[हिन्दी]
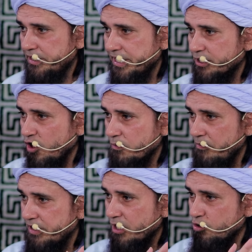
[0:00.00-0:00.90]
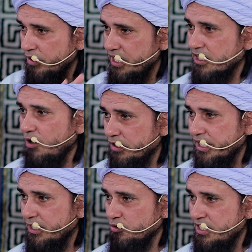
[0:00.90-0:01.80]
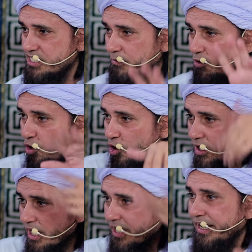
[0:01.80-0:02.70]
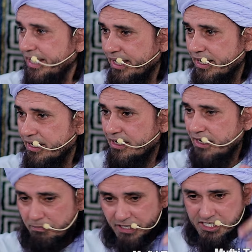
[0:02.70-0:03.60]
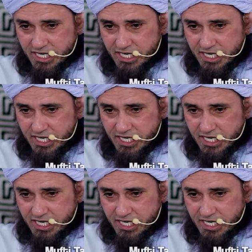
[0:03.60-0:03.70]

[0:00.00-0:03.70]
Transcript: टिकटॉक पे मेरा कोई अकाउंट नहीं है तो ये सब लोग कर रहे हैं अपने